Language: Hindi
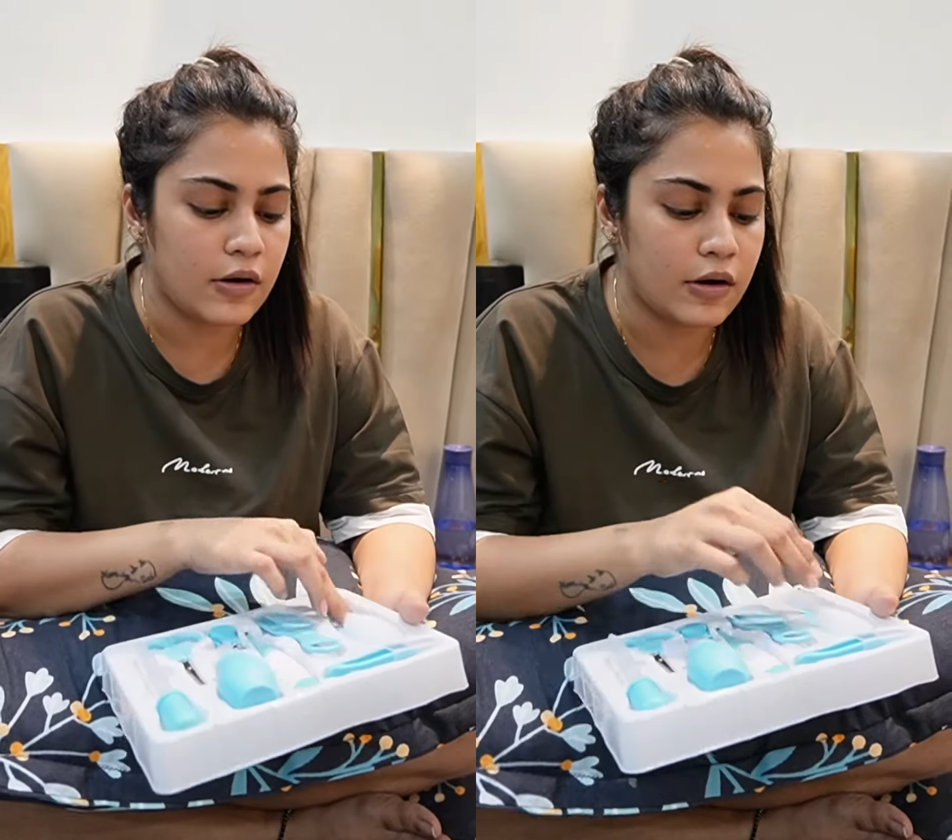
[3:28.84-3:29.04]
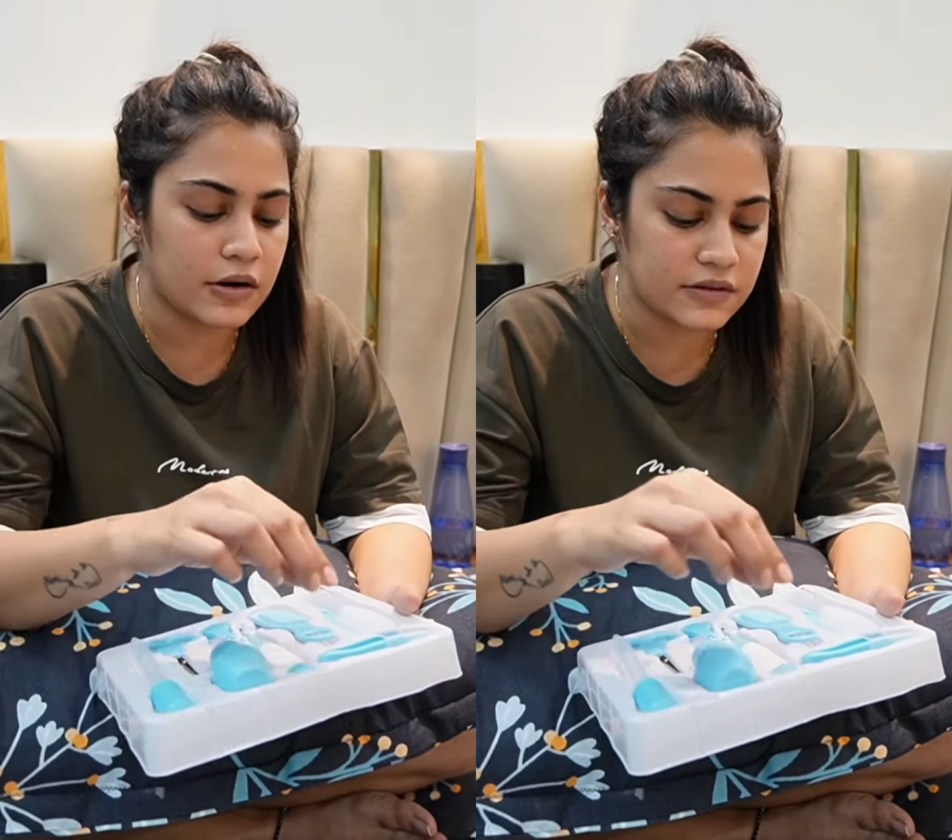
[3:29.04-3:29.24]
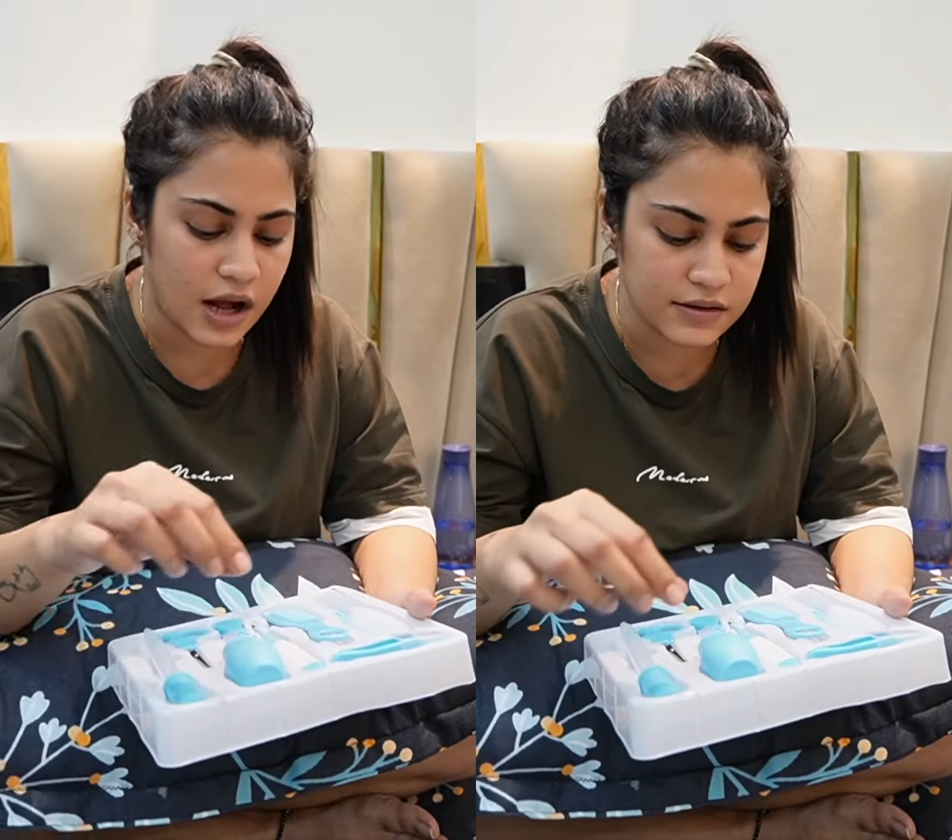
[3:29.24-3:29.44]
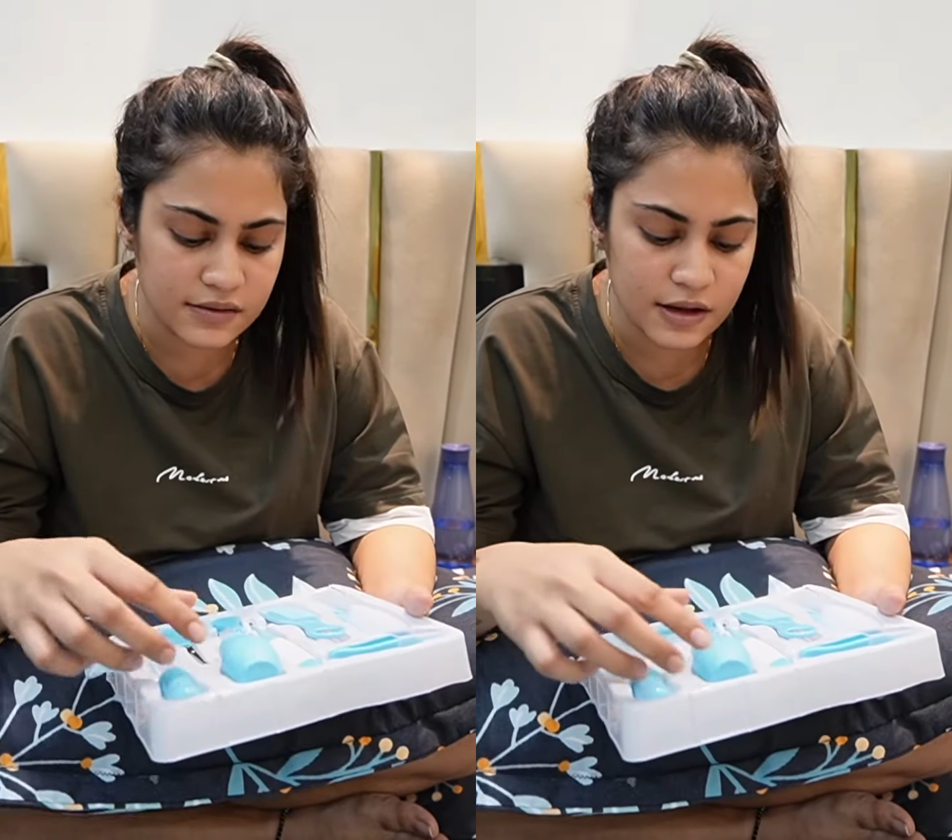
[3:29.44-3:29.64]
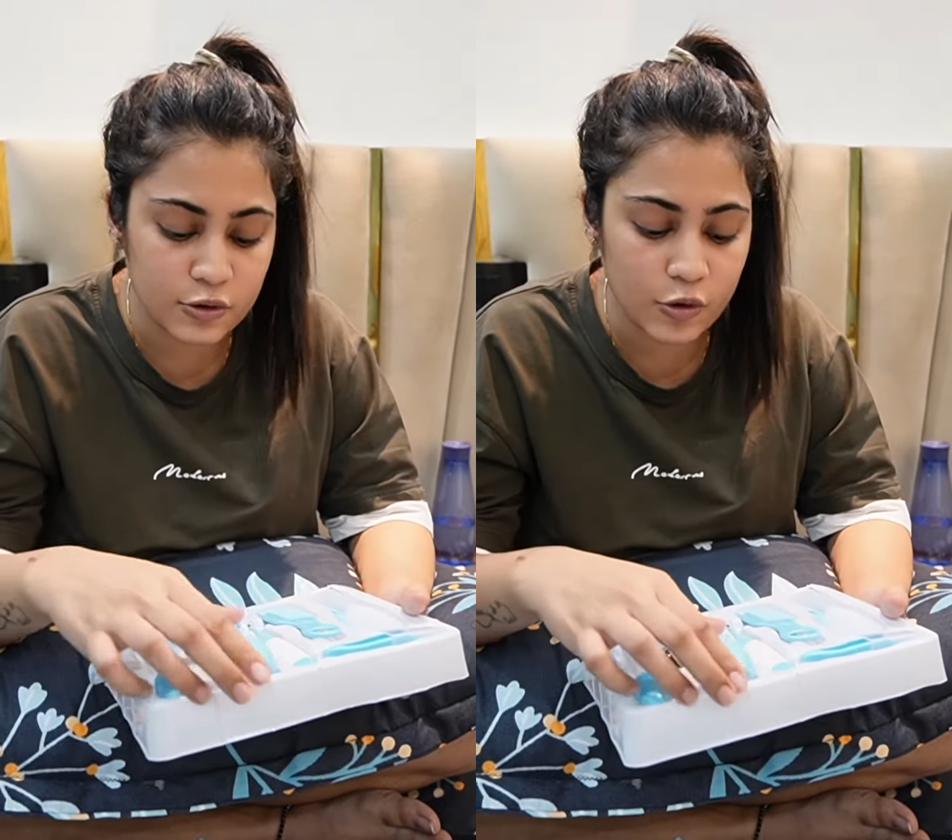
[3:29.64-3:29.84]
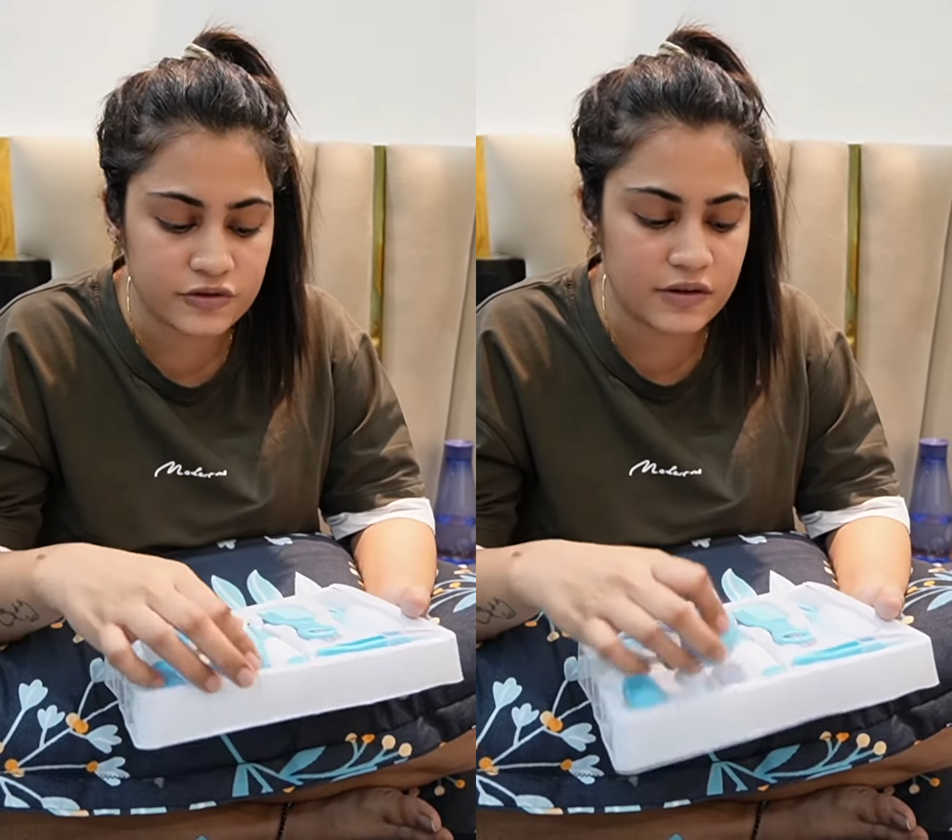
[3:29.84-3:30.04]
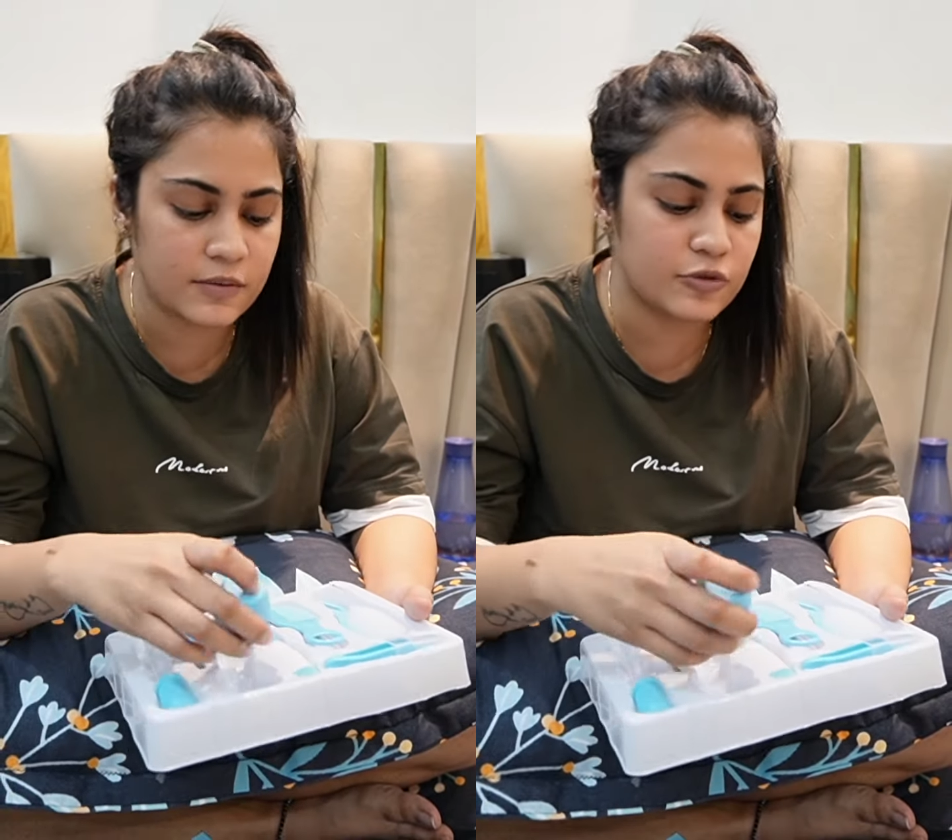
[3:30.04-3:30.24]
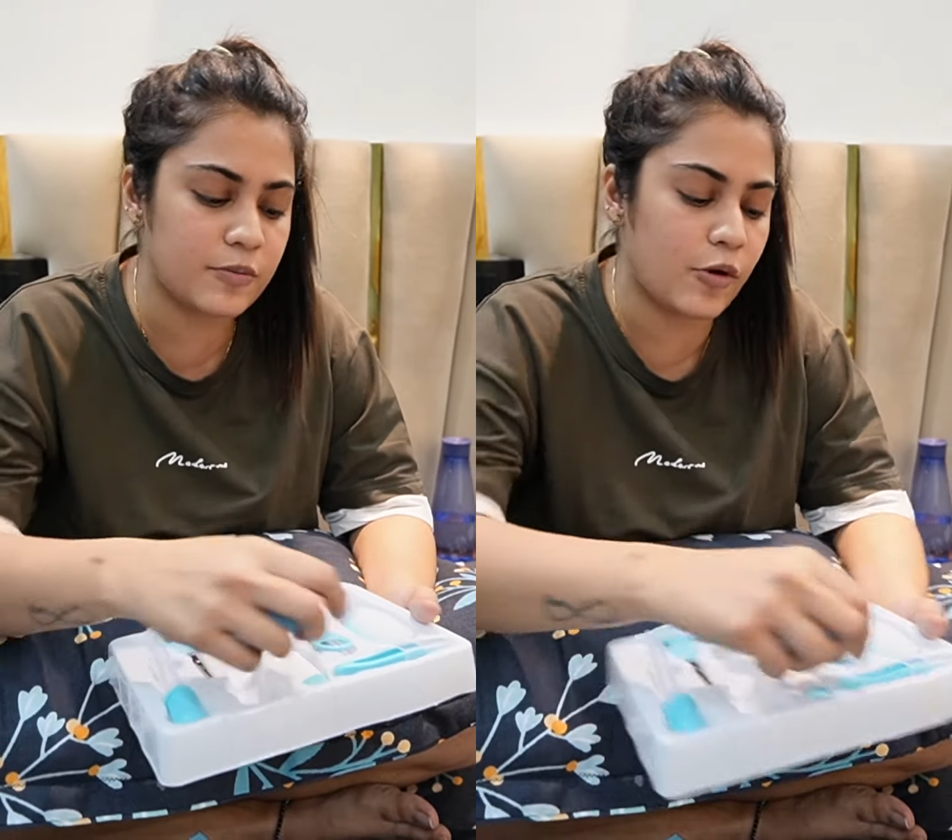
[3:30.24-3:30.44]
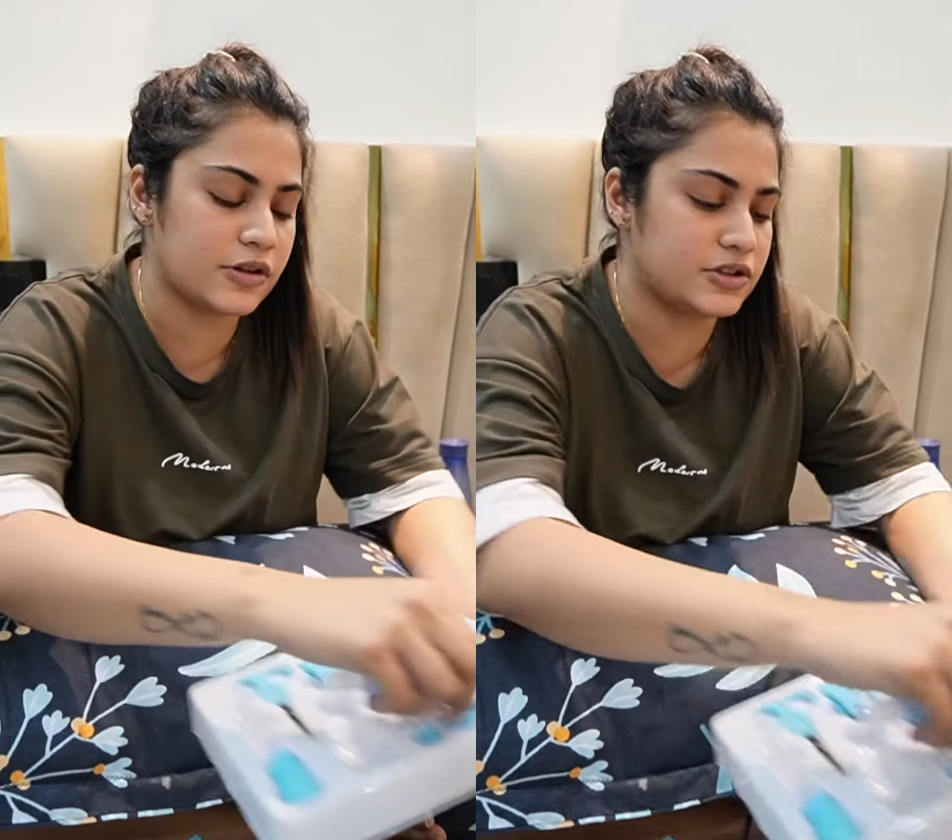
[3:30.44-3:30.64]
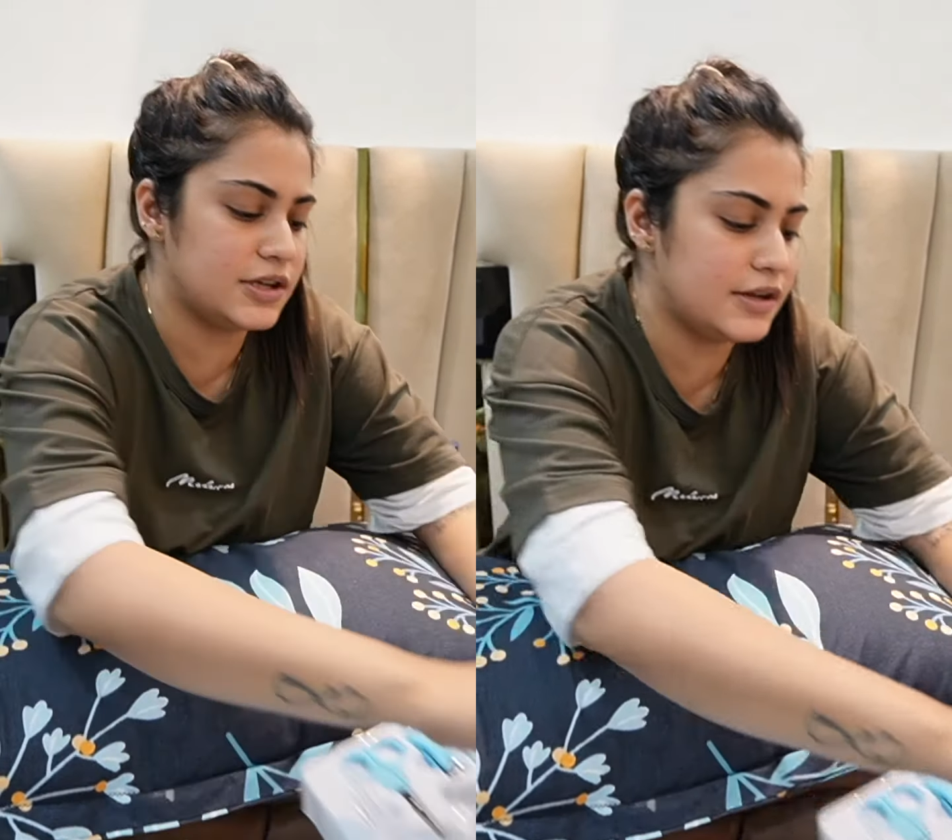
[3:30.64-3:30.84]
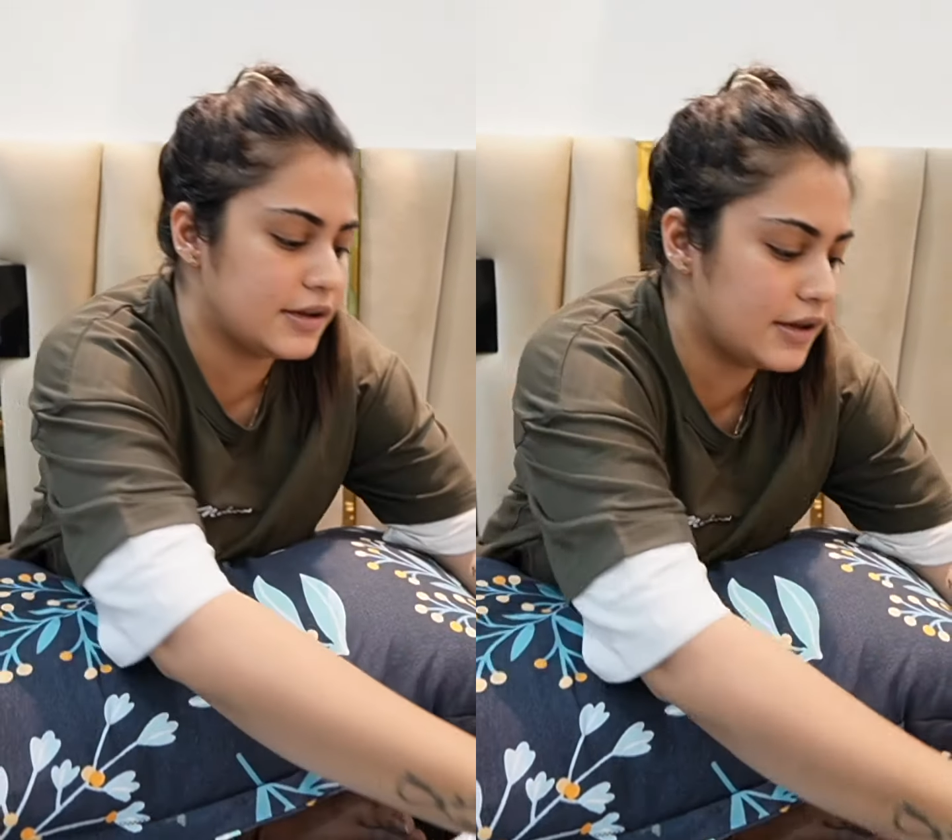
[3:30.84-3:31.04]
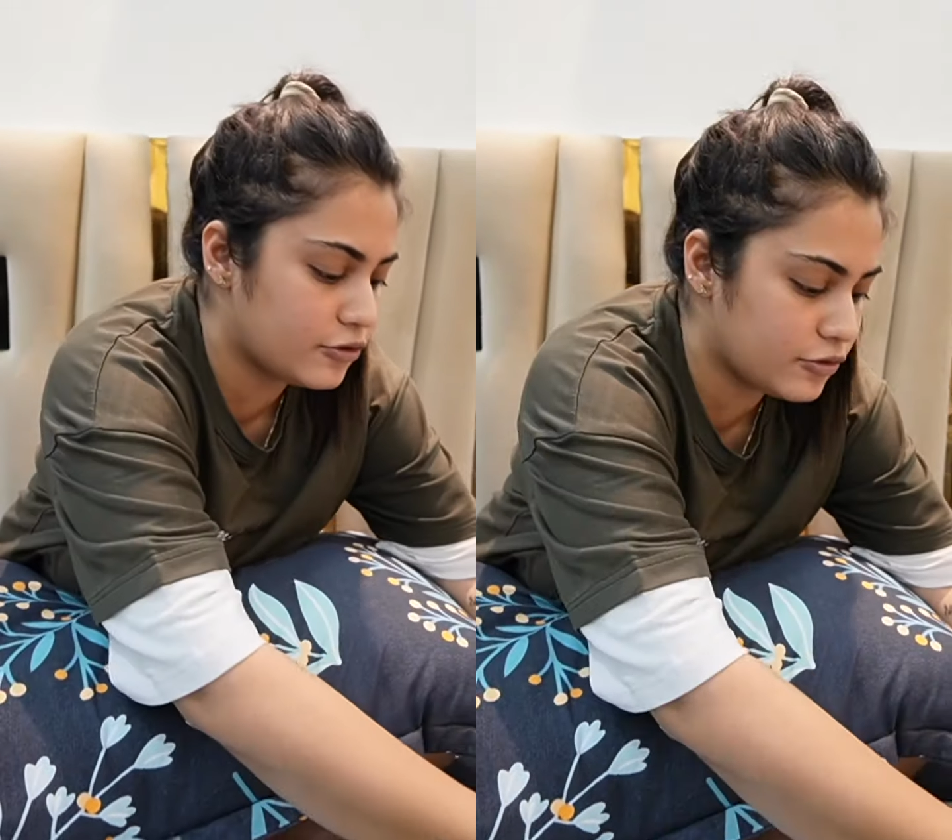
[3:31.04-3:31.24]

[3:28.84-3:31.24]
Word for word: और साथ ही साथ दो चीजें मुझे बहुत अच्छी लगी है